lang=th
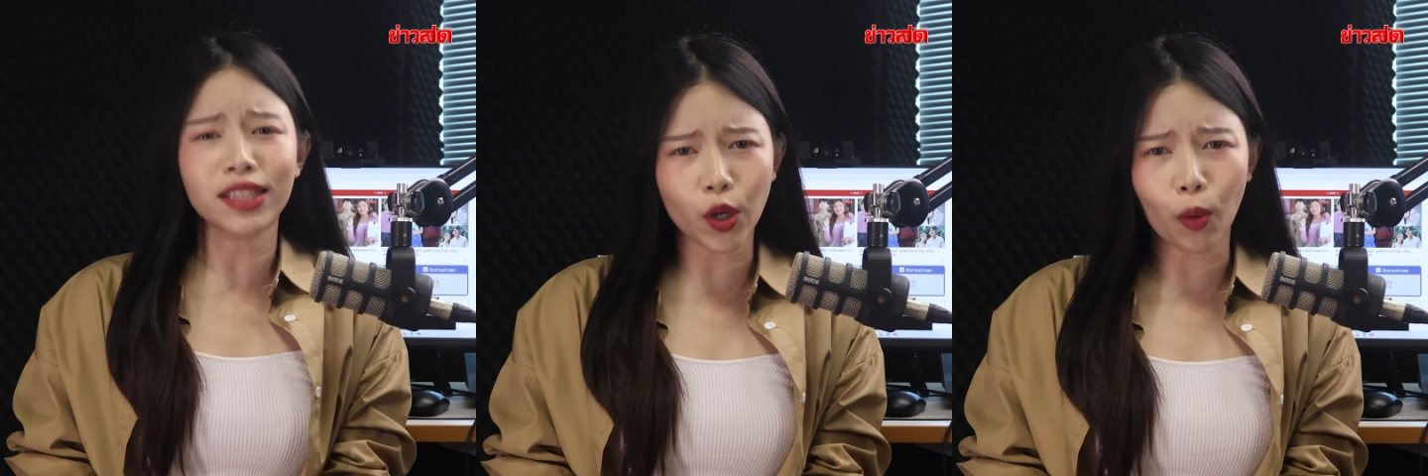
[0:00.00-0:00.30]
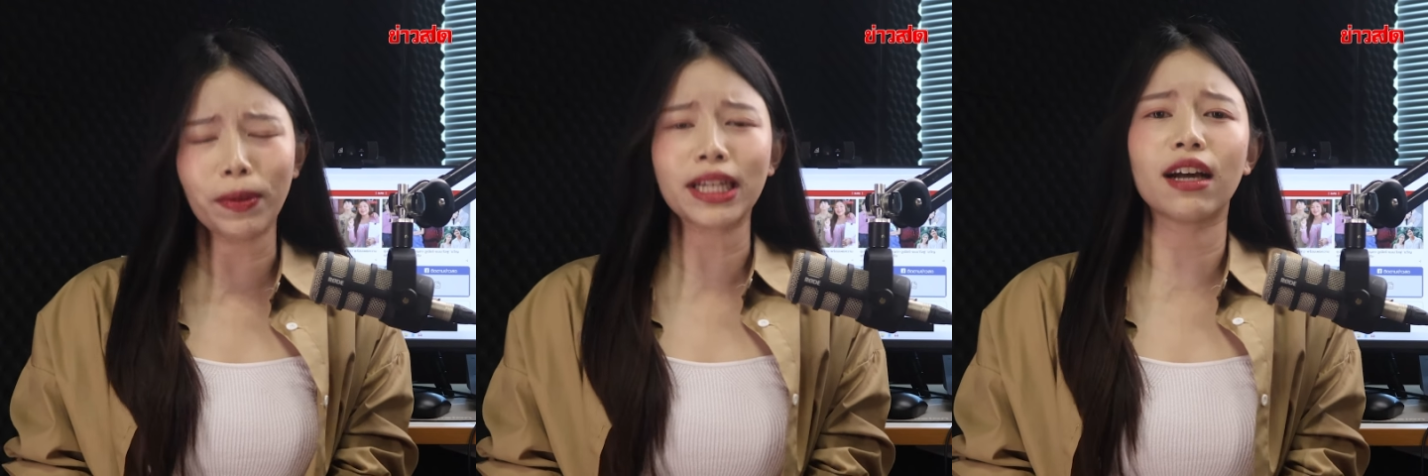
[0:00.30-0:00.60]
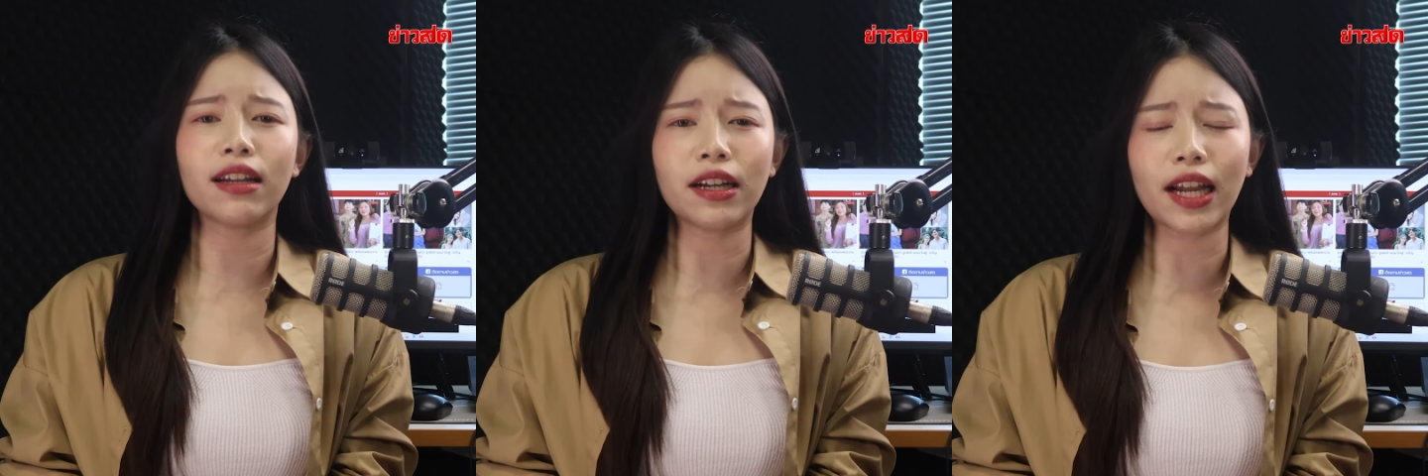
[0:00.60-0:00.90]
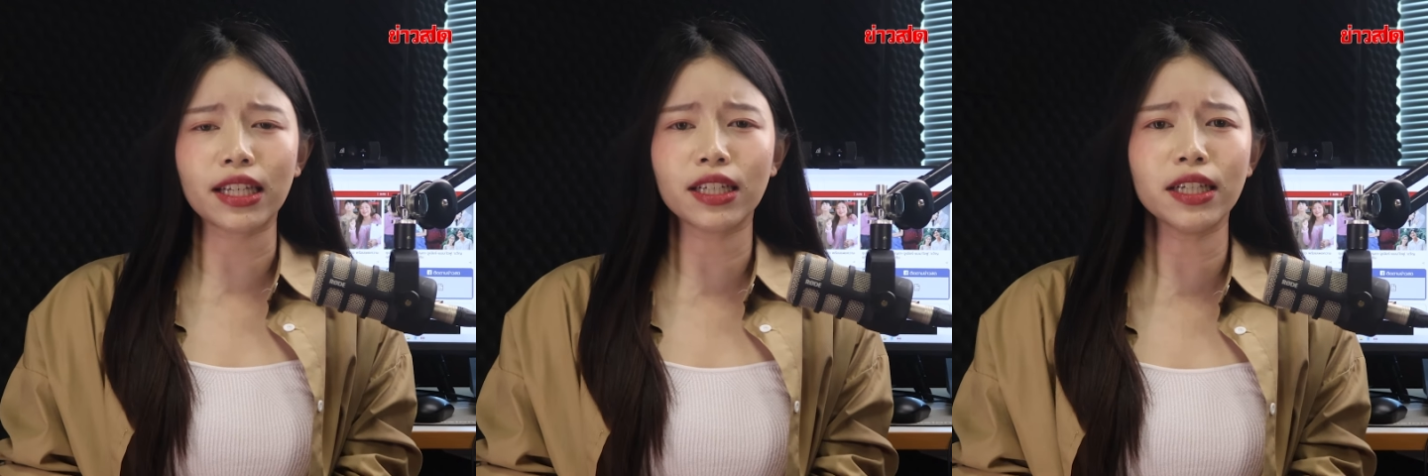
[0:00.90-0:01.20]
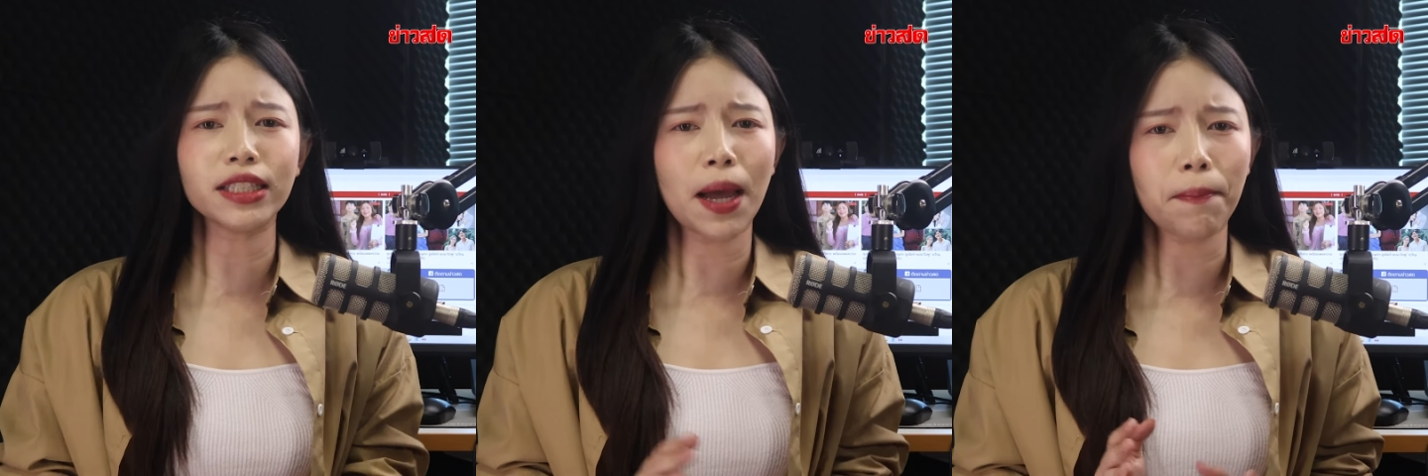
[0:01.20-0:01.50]
สรุปมันเกิดอะไร
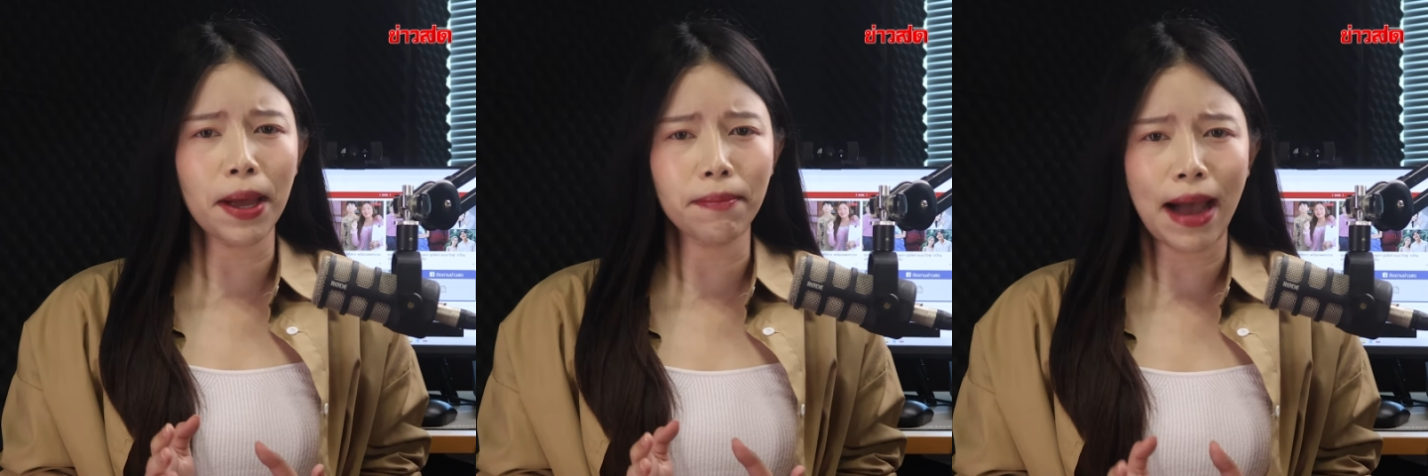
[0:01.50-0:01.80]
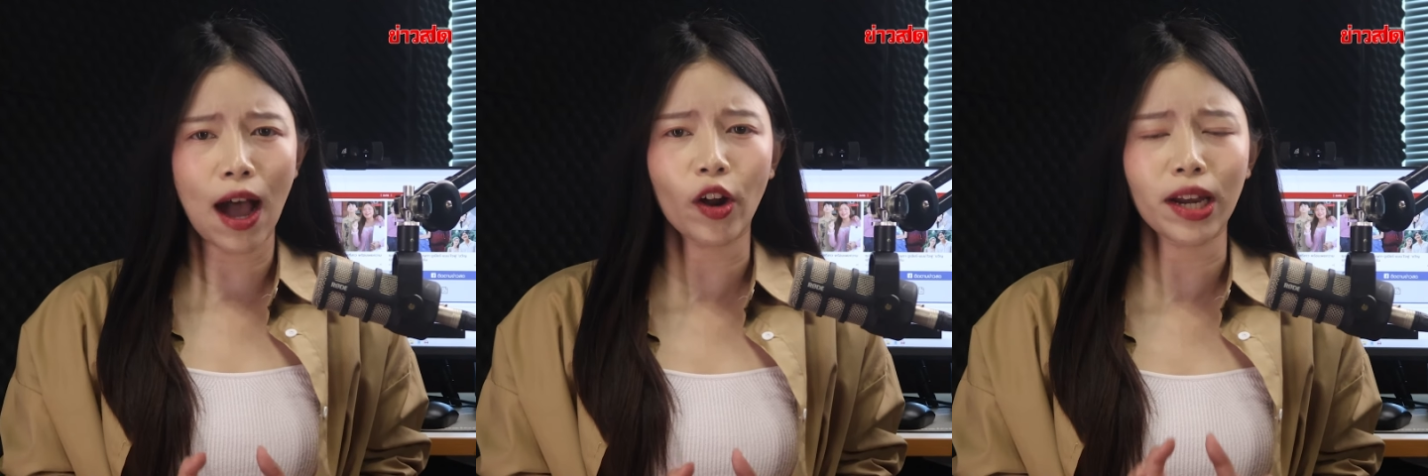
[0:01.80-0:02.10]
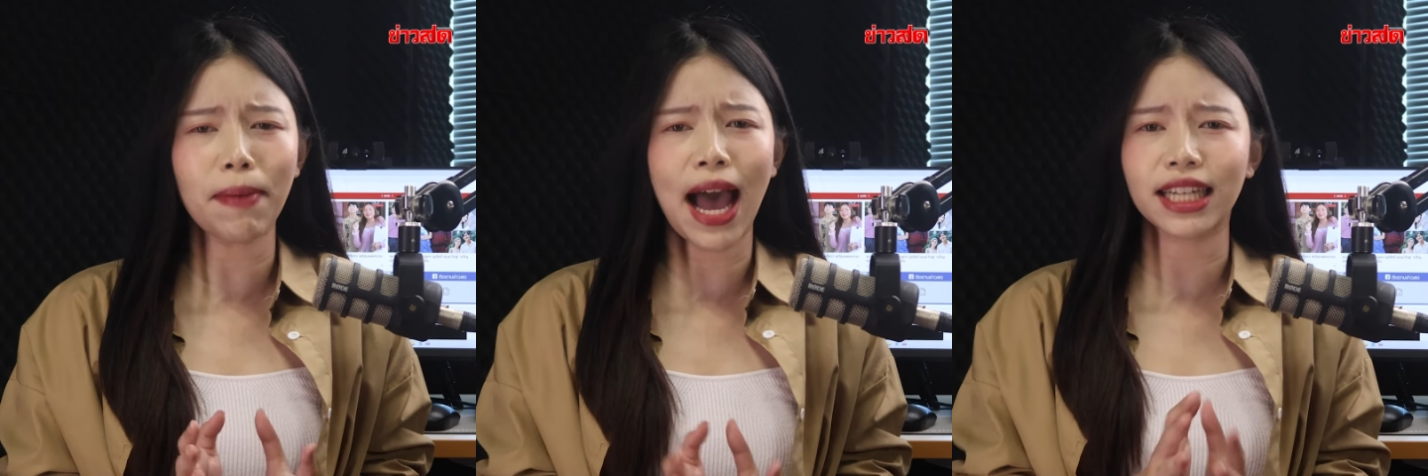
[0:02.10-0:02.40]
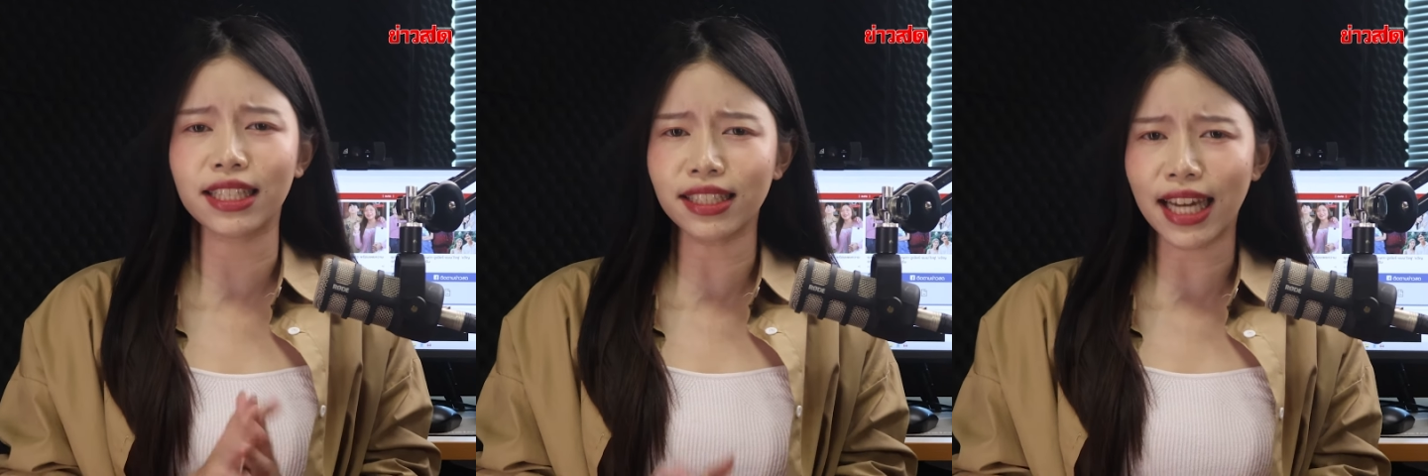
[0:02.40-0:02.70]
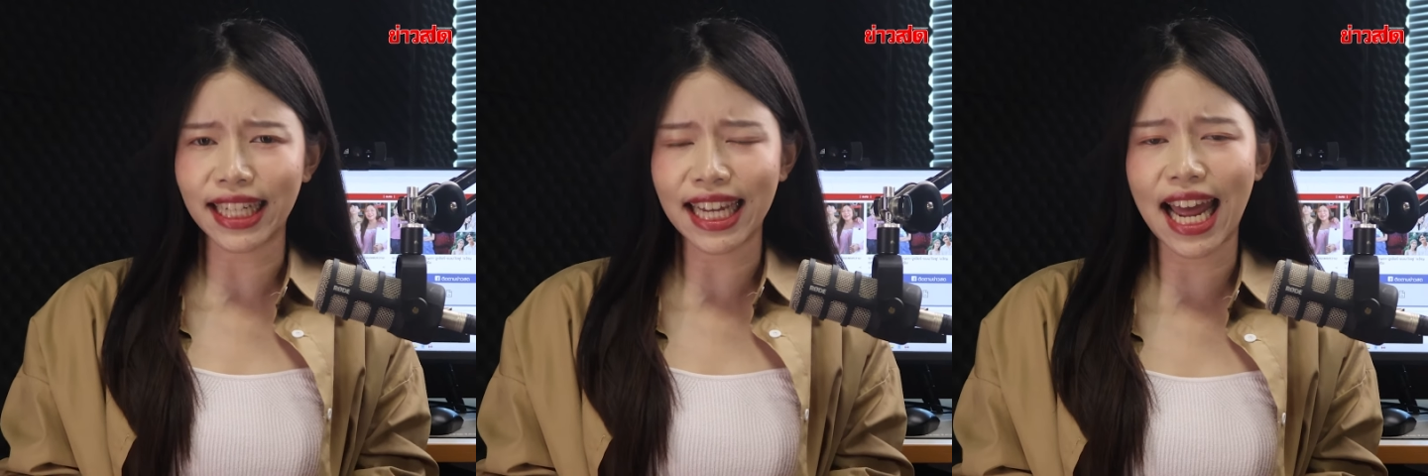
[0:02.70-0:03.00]
ขึ้นทำไมม้าออนภาถึง
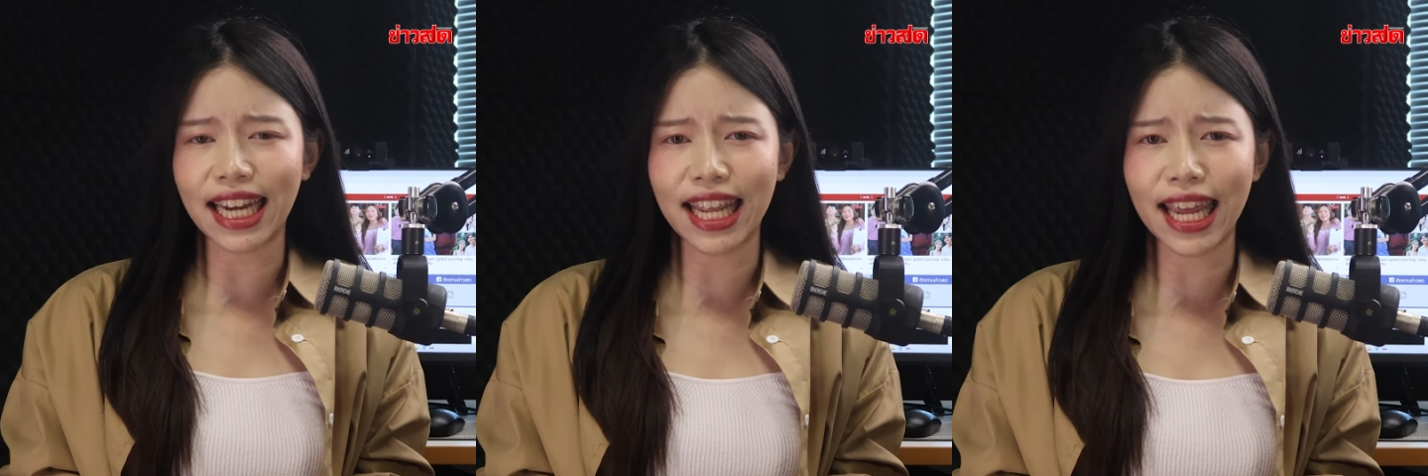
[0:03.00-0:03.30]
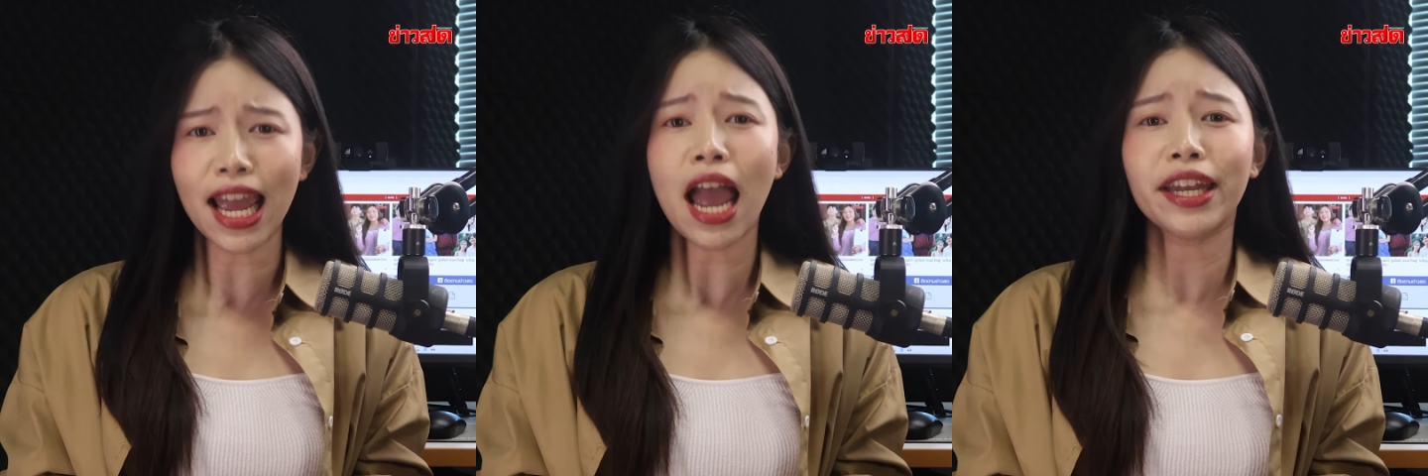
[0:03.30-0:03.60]
เดือดขนาดนี้